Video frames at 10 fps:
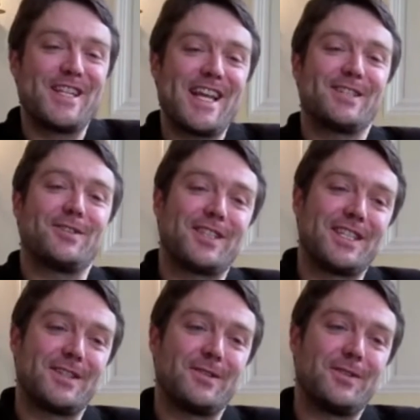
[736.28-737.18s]
deux, êtres
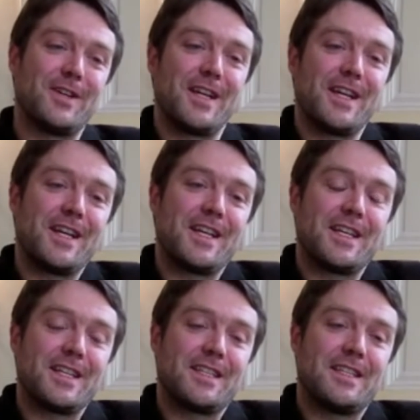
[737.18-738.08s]
qui se,
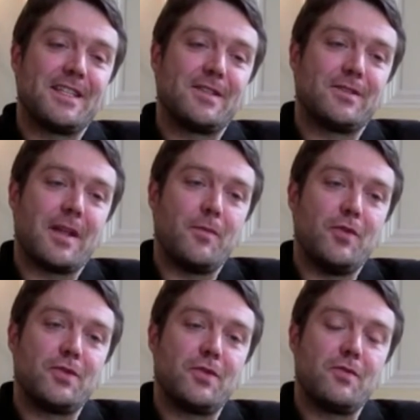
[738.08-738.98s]
qui se
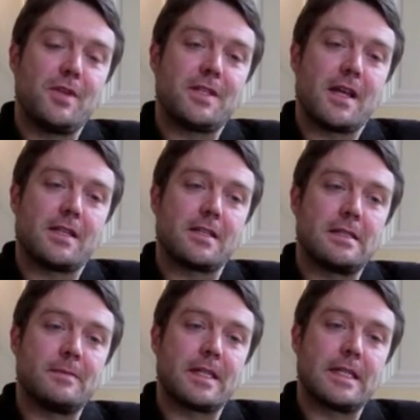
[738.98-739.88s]
tapent dessus, oui, ça reste
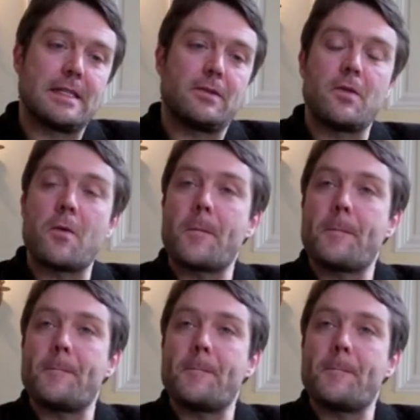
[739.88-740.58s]
quand même très étonnant.